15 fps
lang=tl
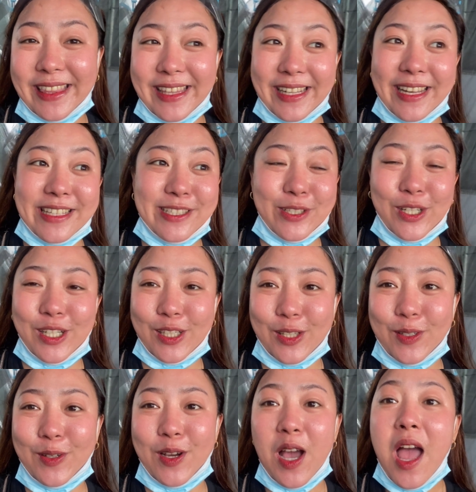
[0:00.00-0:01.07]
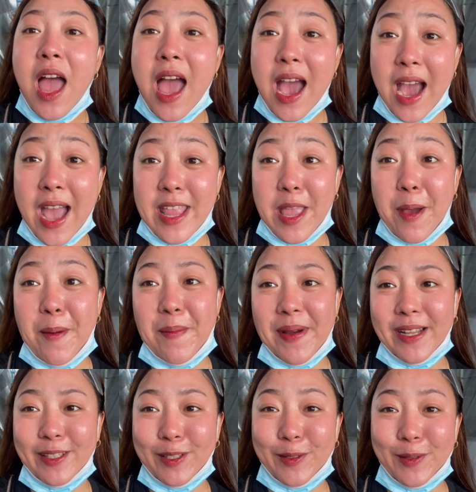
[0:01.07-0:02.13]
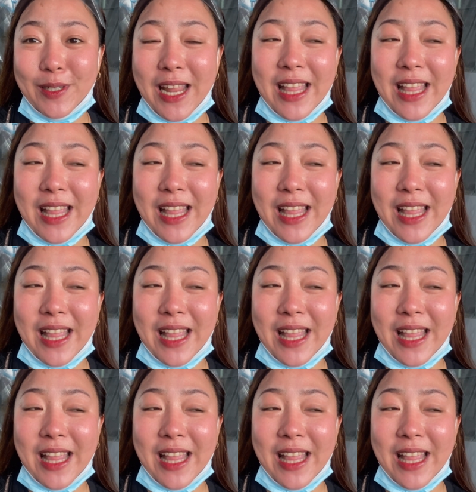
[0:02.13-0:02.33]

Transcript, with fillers: result nung kanyang pagtutuli.